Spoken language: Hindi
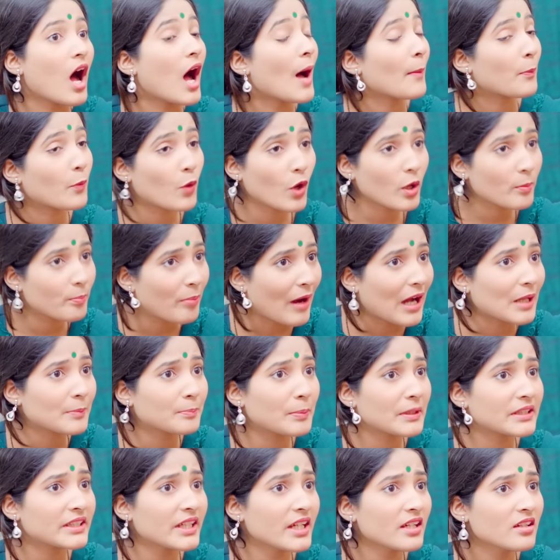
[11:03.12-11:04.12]
आपको एक बात
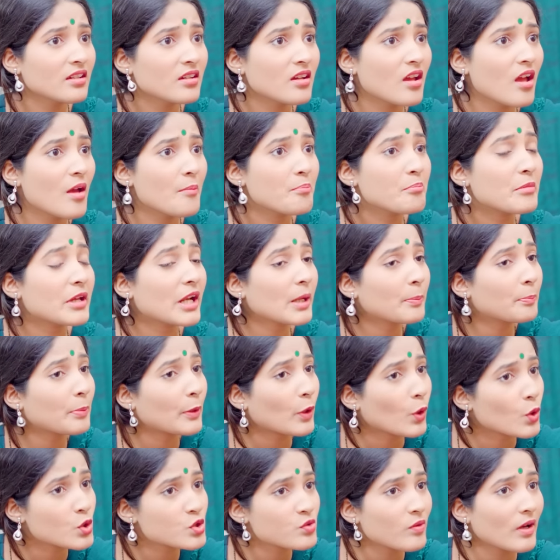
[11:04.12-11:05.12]
पता है मेरे
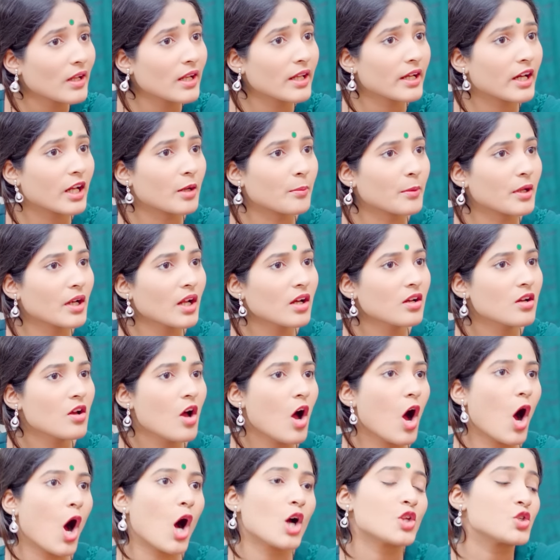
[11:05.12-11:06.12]
पड़ोस वाले घर में ना
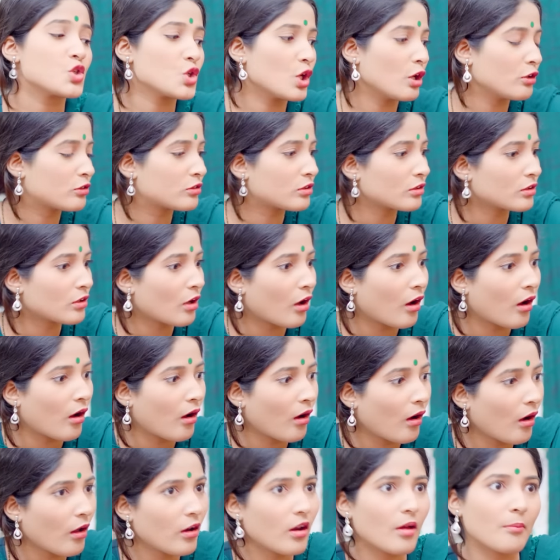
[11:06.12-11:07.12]
आज इतना
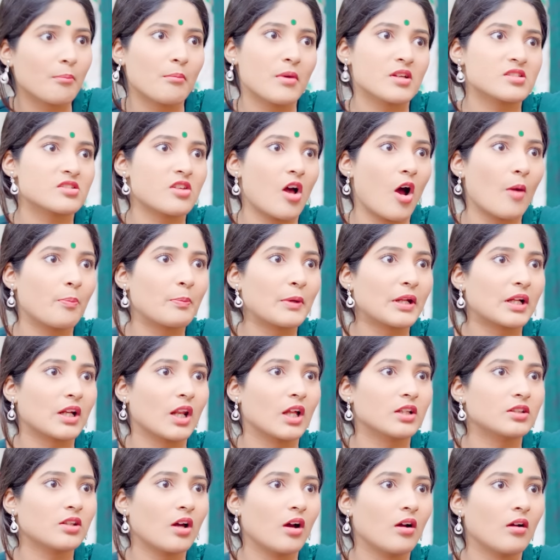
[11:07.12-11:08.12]
लंबा सांप
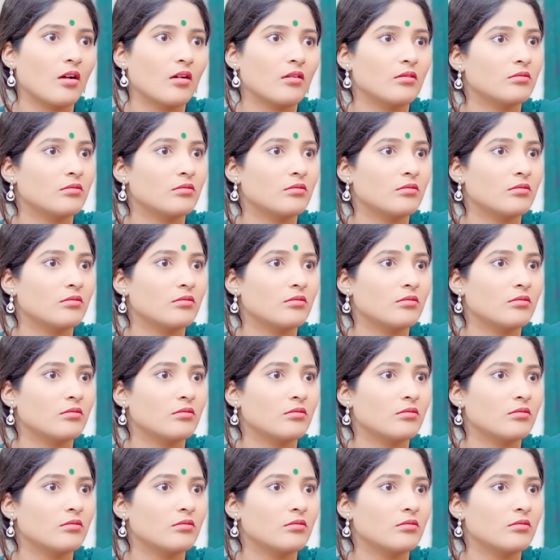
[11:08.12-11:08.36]
निकला था